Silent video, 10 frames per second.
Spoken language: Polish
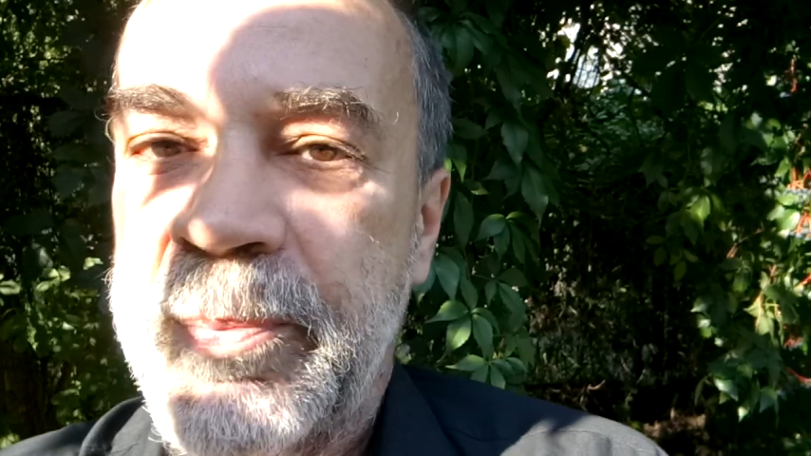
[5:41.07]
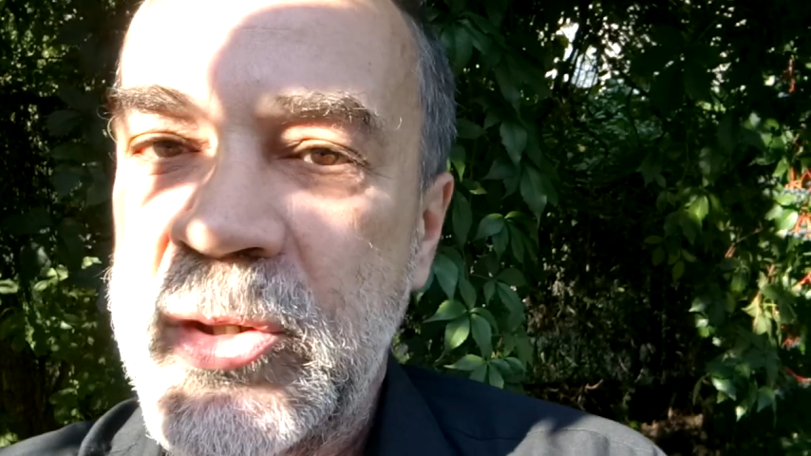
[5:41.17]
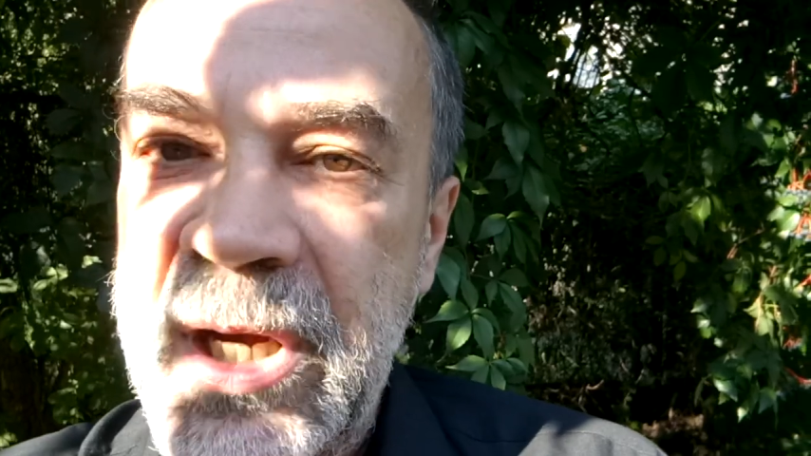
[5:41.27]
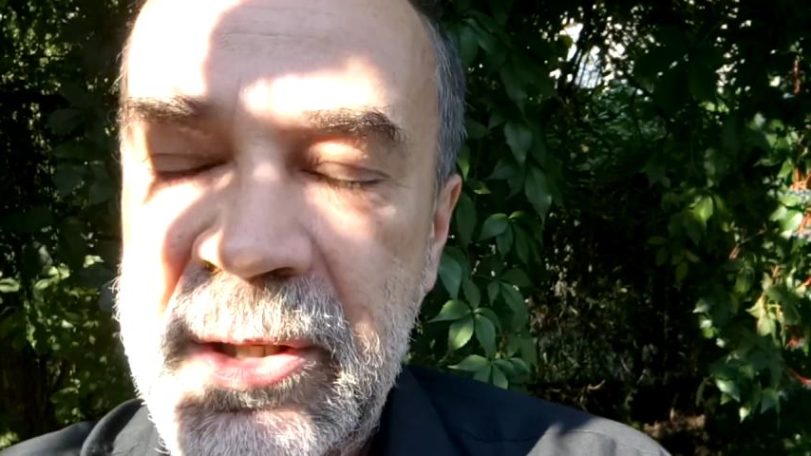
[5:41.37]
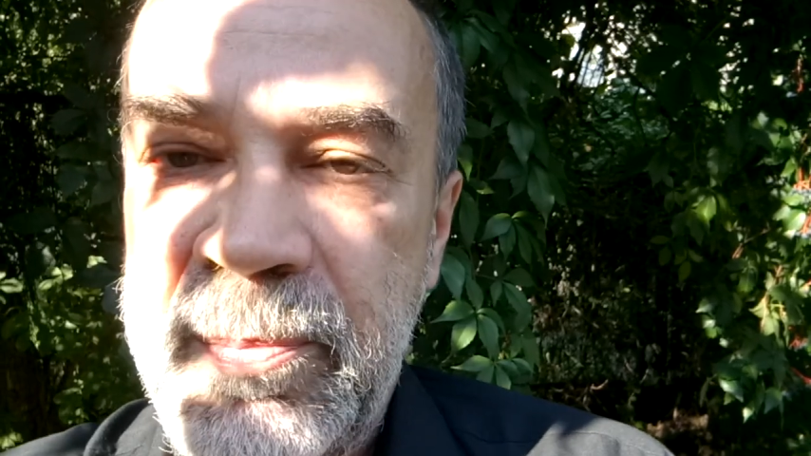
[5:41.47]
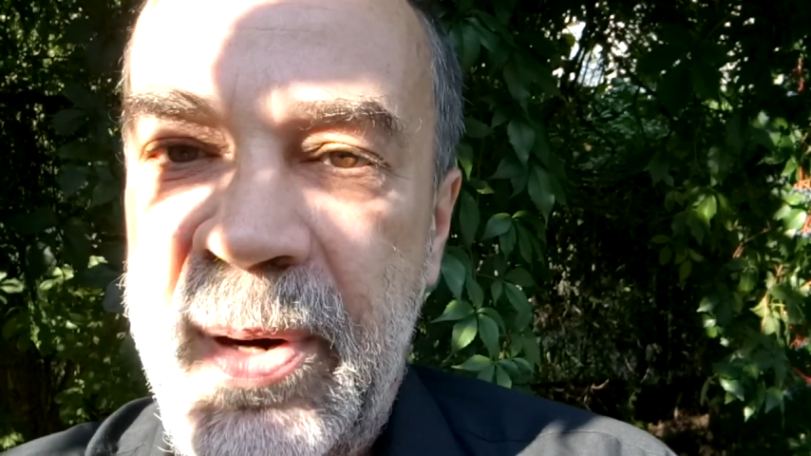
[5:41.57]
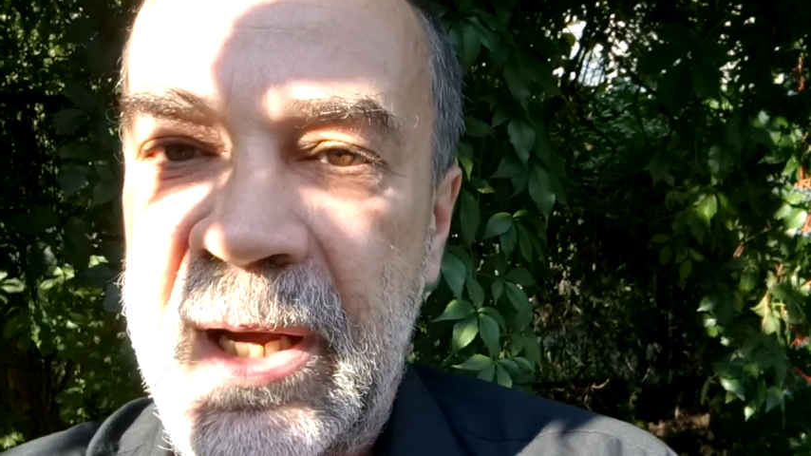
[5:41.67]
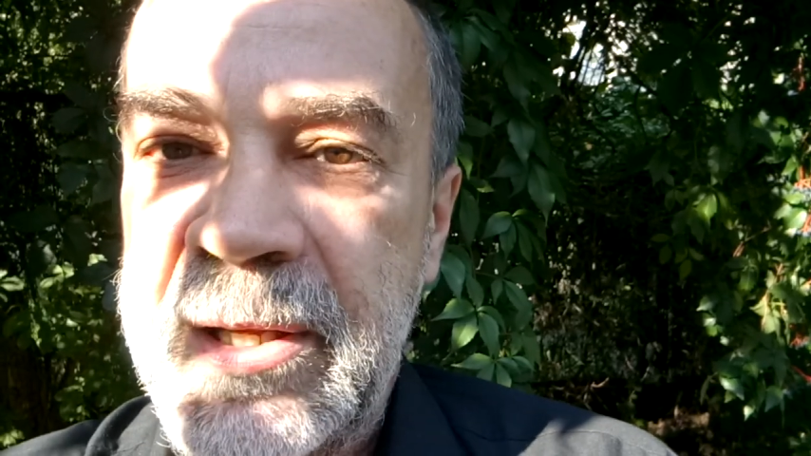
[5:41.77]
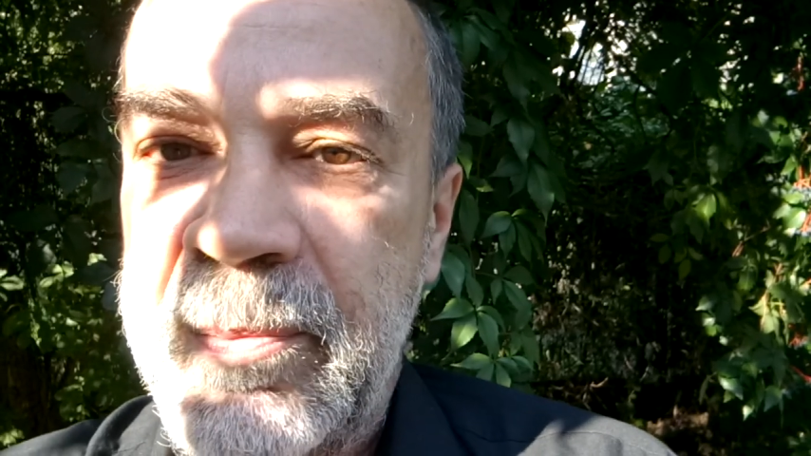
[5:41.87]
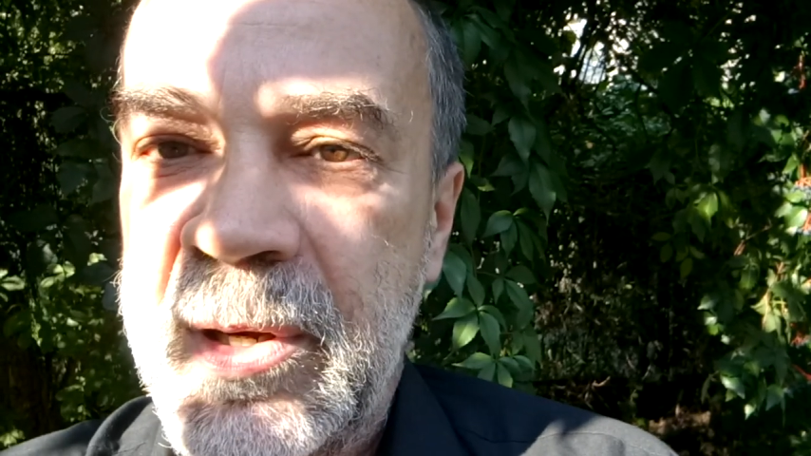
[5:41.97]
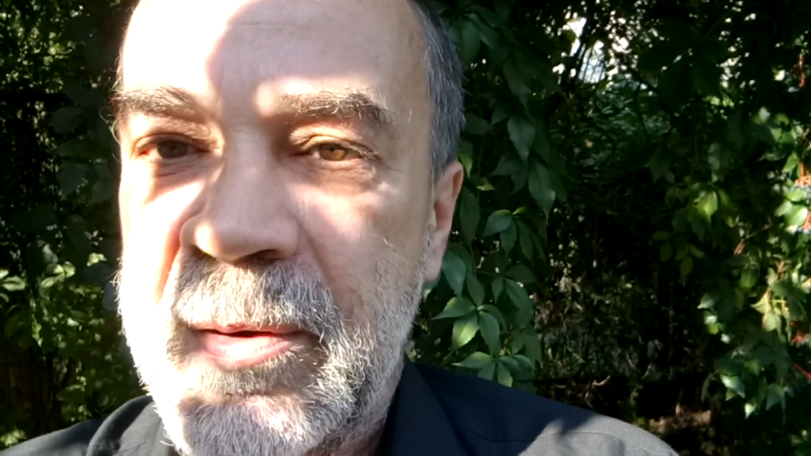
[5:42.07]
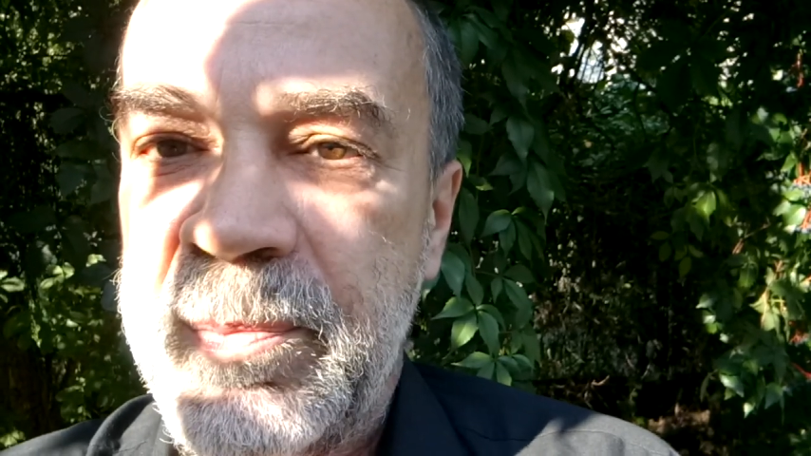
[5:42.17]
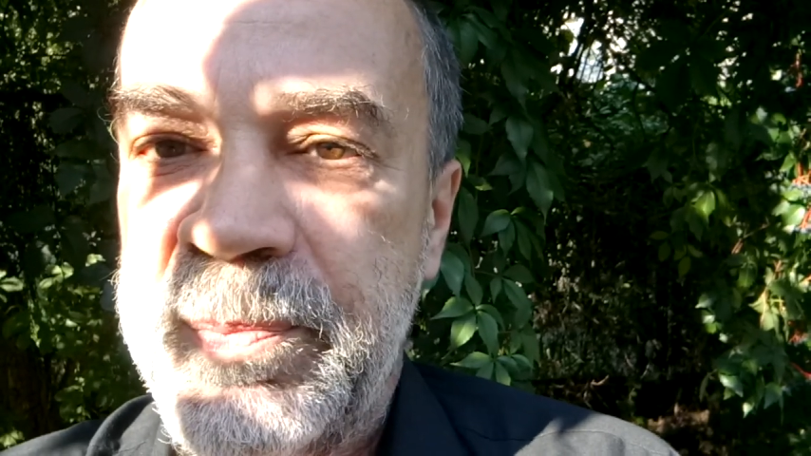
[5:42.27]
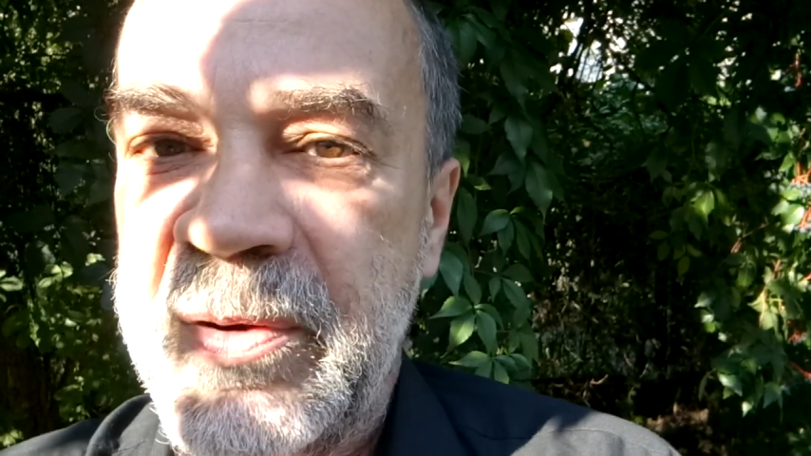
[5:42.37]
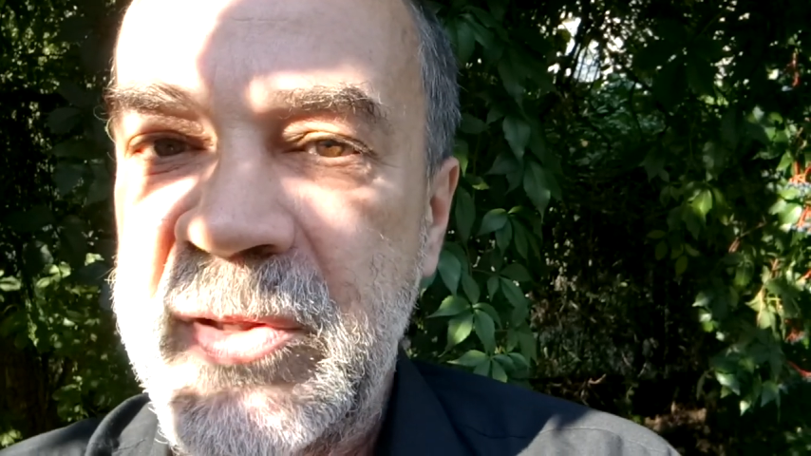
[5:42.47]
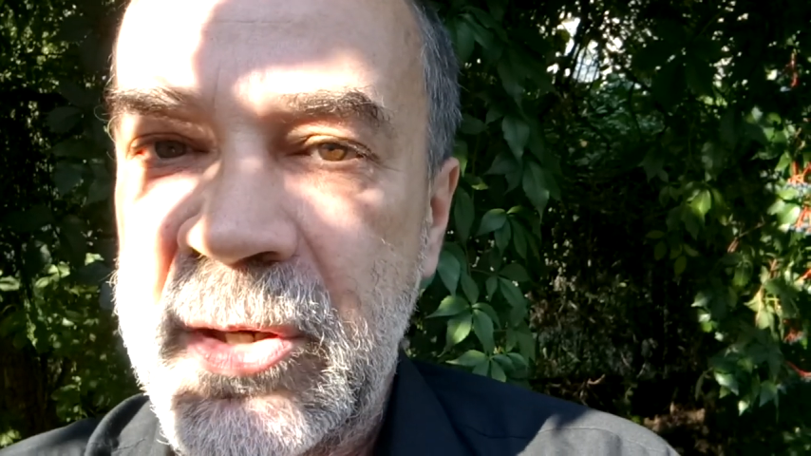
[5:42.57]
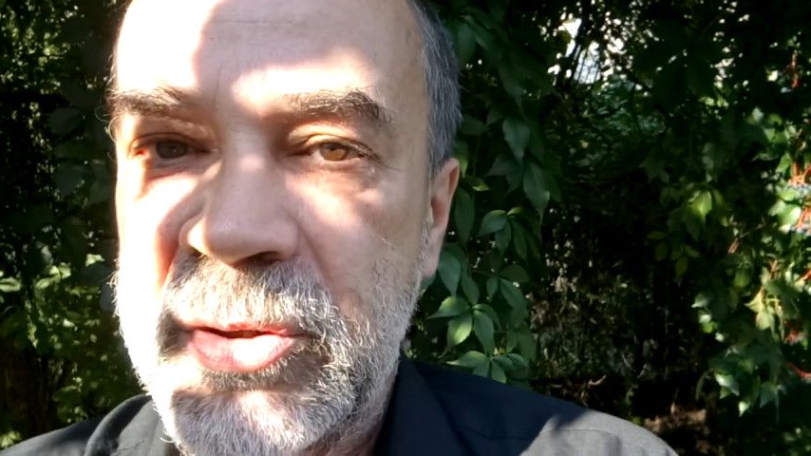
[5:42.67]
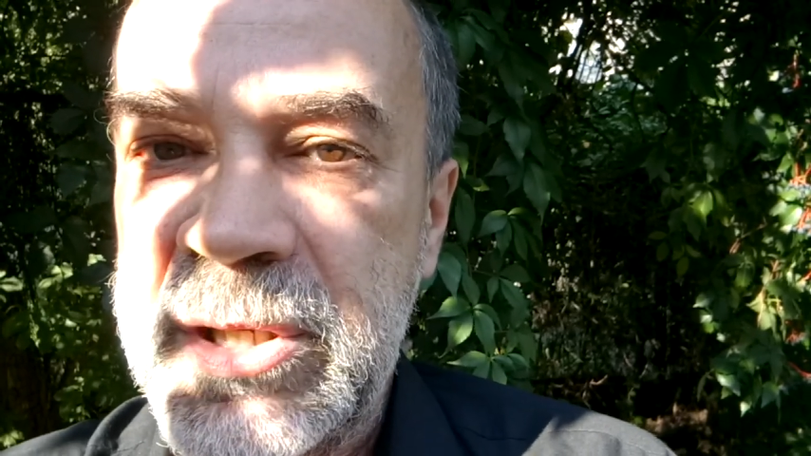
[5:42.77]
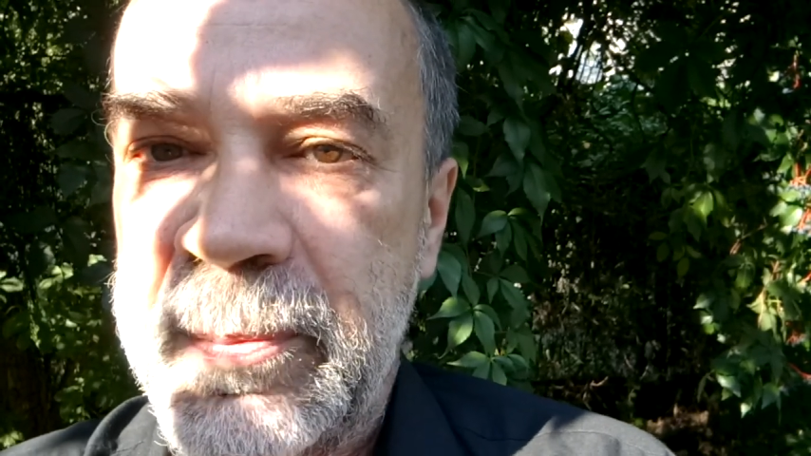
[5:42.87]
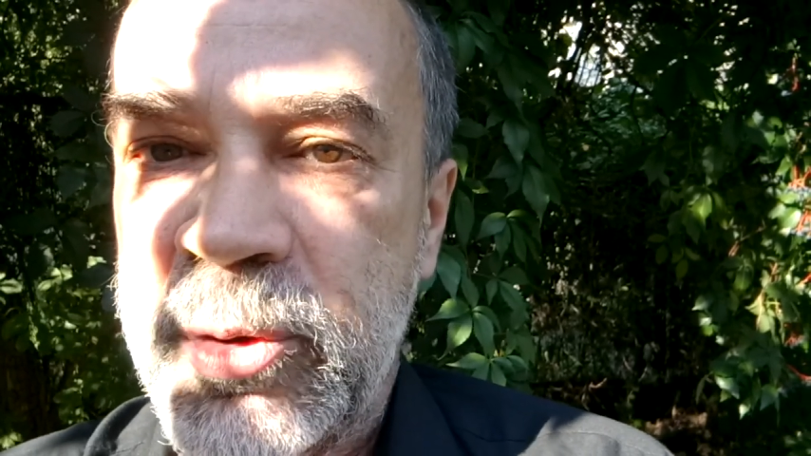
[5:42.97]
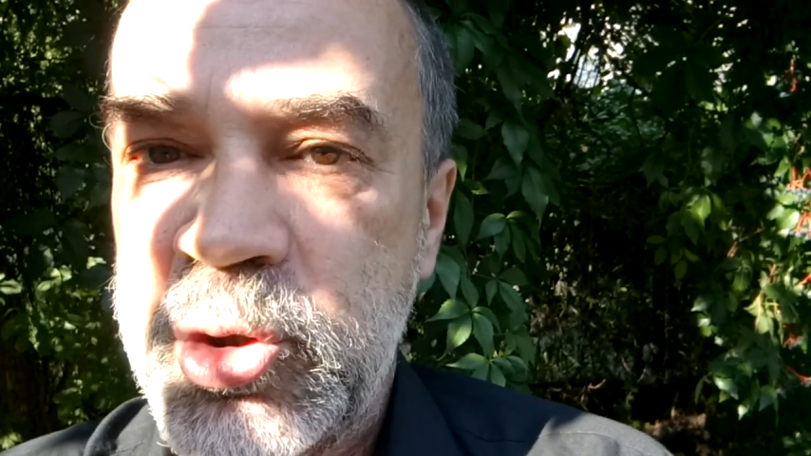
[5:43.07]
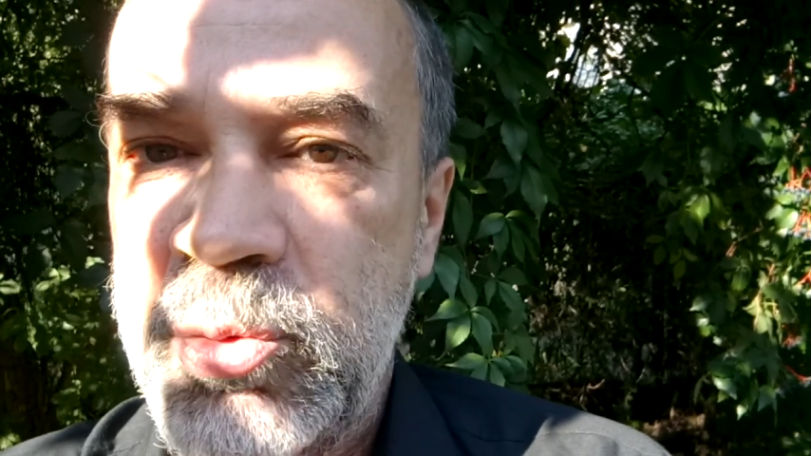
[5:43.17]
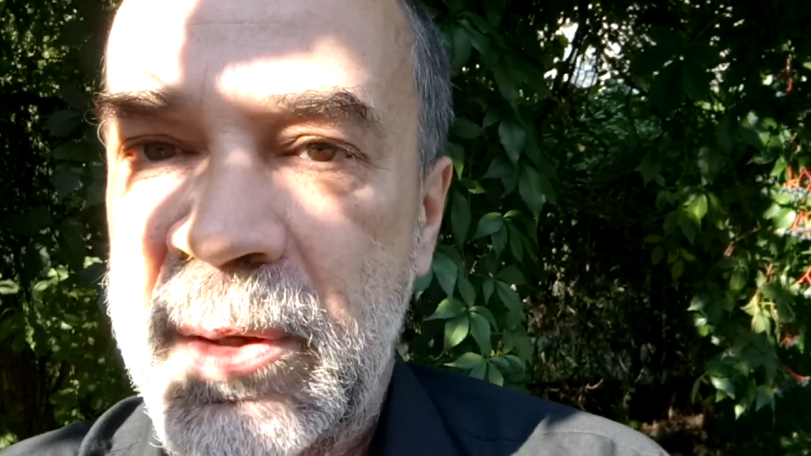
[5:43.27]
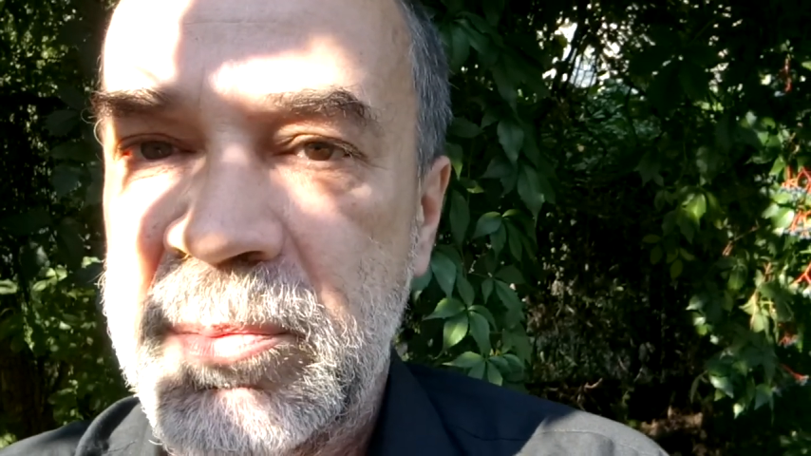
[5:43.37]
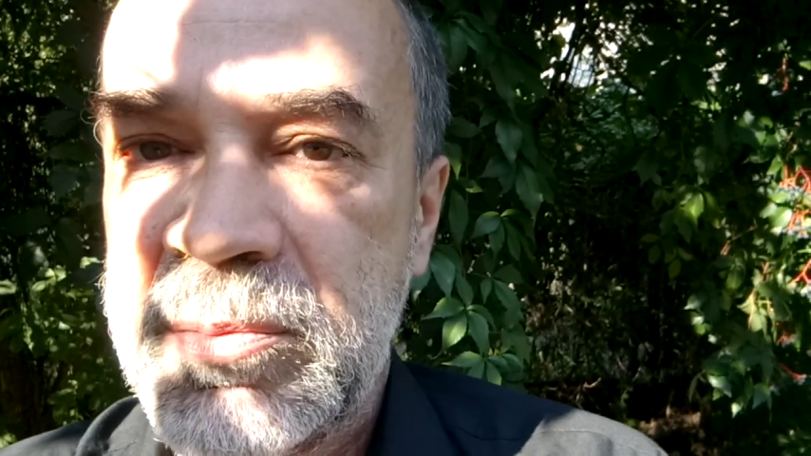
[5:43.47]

Poza tym planem pewnego dnia poczułem,